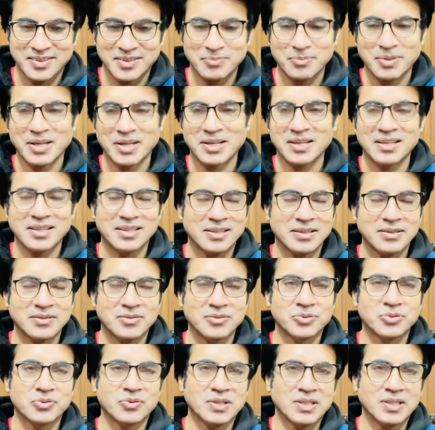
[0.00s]
बहरहाल
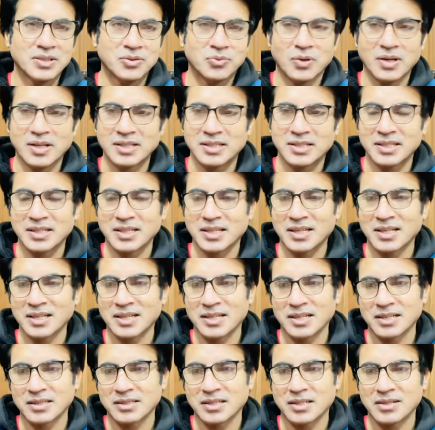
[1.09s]
उस वक़्त दुआएँ की हैं
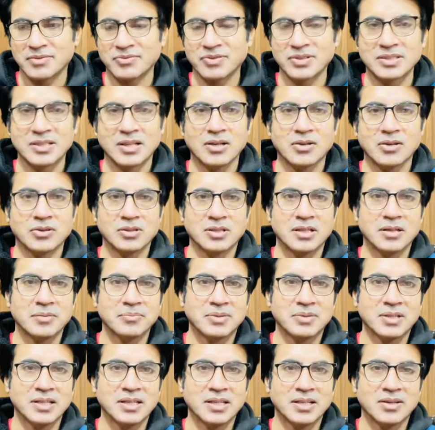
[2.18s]
अल्लाह ताला फजल और
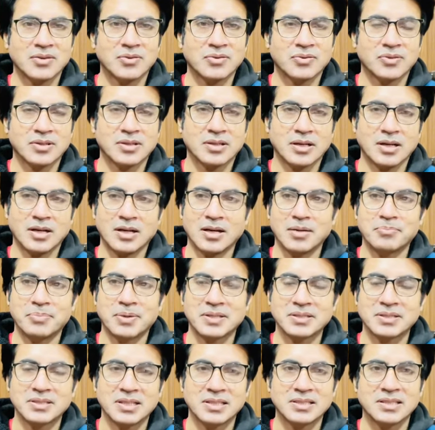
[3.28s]
करम करे और कहाँ
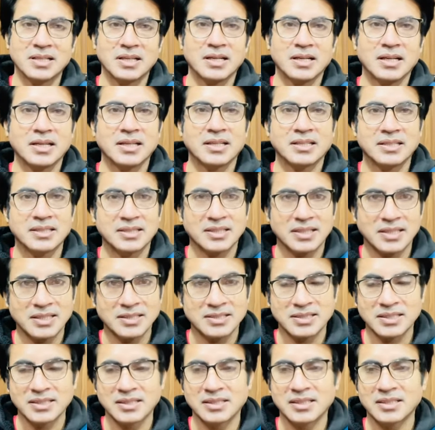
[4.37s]
पर जलजला आया कितना
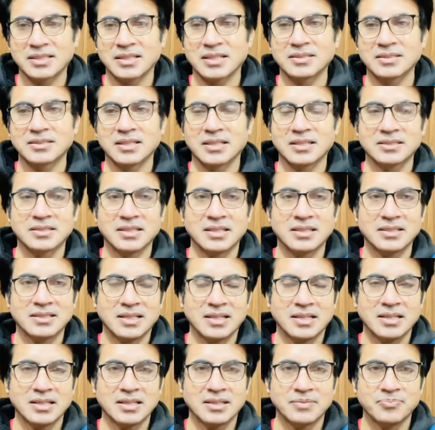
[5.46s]
शिद्दत के साथ
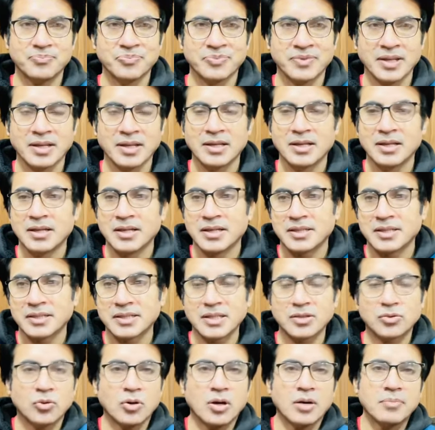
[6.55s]
जलजला आया
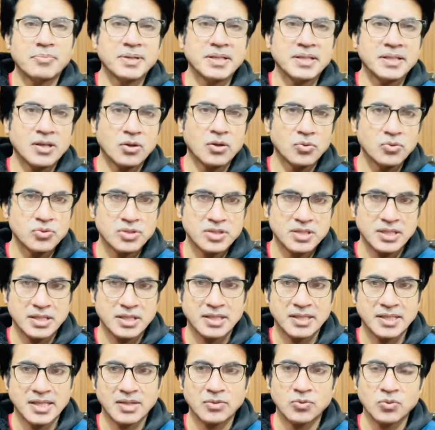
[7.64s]
ये तो अभी न्यूज़
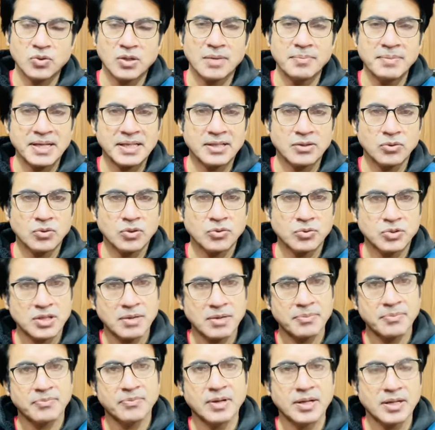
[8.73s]
देखूँगा मैं क्योंकि
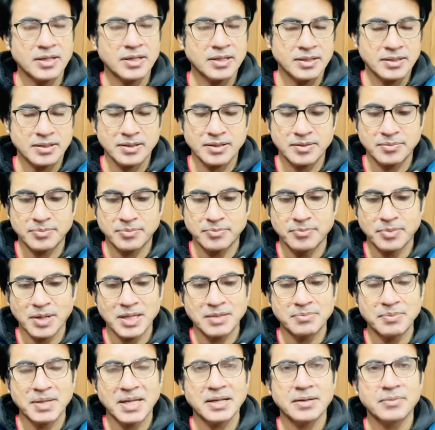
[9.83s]
उसके
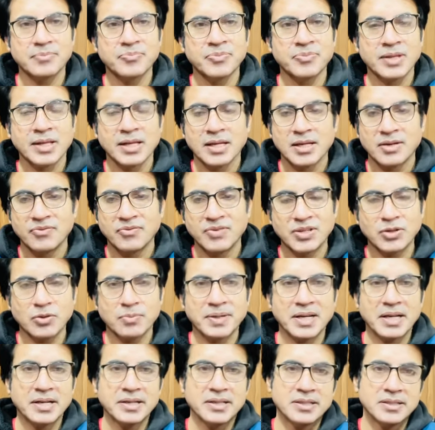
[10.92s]
बाद मैंने वीडियो
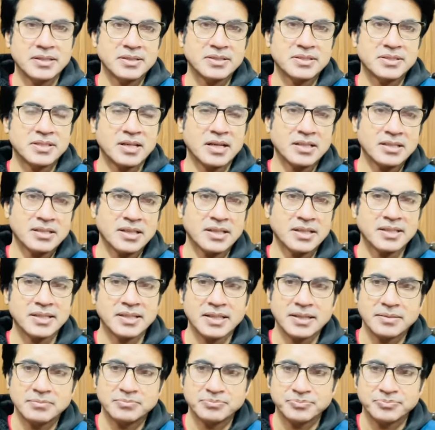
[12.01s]
बनाना स्टार्ट कर दी है